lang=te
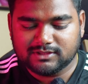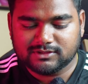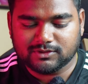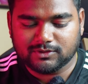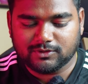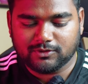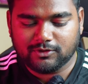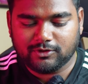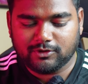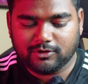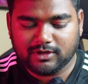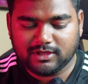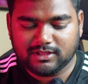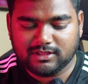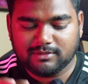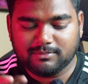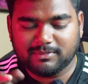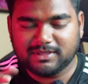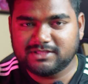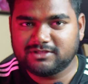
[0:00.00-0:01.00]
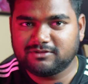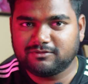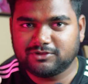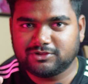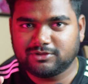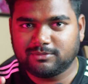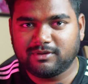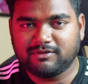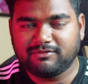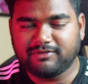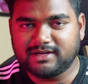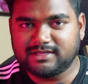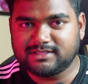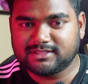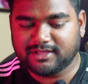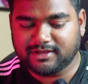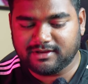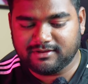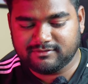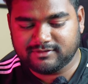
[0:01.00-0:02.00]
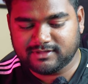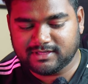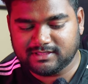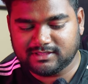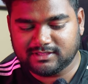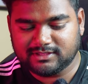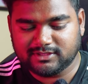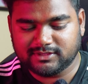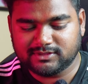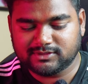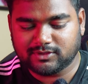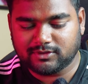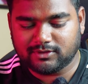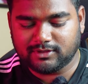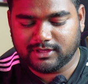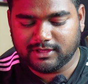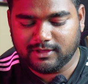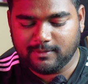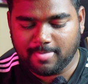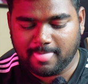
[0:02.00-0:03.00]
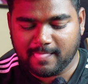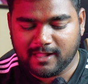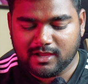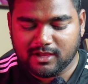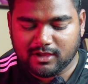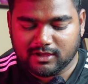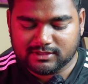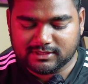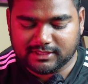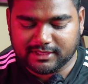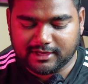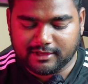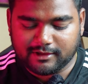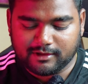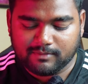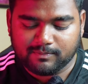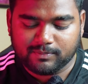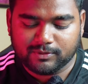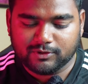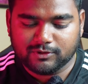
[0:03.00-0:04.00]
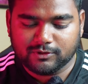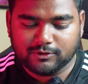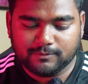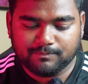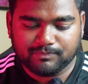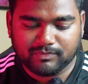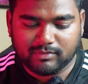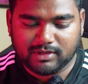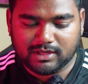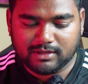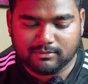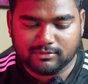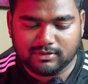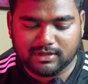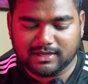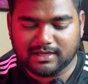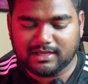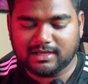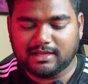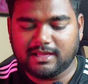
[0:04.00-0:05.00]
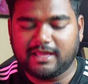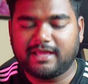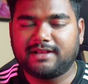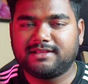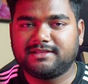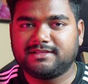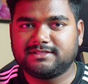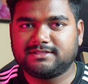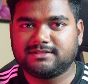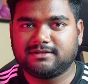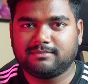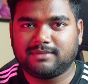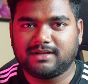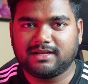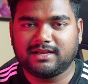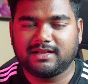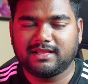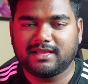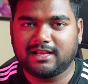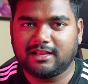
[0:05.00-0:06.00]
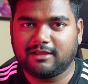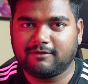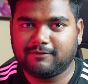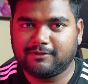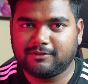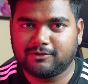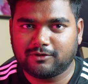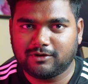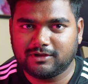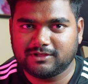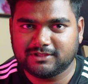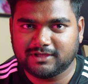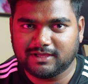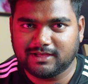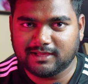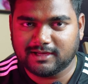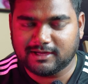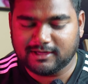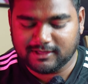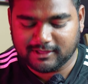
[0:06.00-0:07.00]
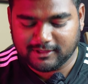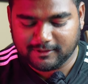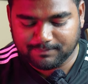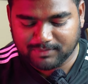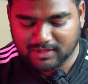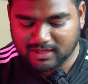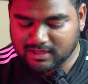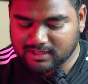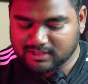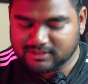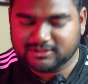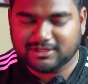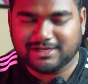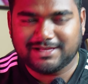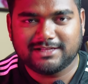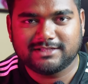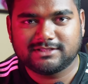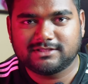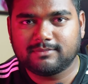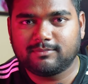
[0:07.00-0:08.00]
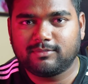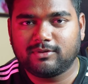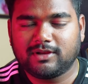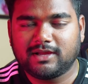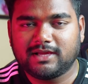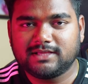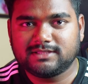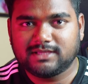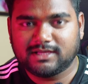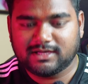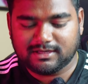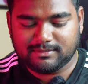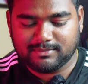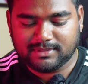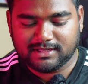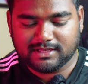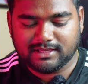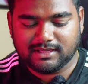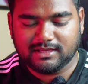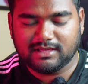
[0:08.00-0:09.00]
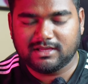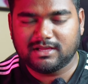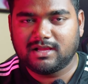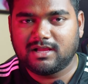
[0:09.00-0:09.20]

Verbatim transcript: సో ఇది మంచి విషయం మీ ఫ్రెండ్స్కి రీఫర్ అయితే చేసుకోండి సరే ఇప్పుడు మనం ఇక్కడ అరేంజ్ చేసిన మనీని ఎలా విత్డ్రాల్ చేయాలి అంటే చాలా సింపుల్ గైస్ ఇక్కడ మనకి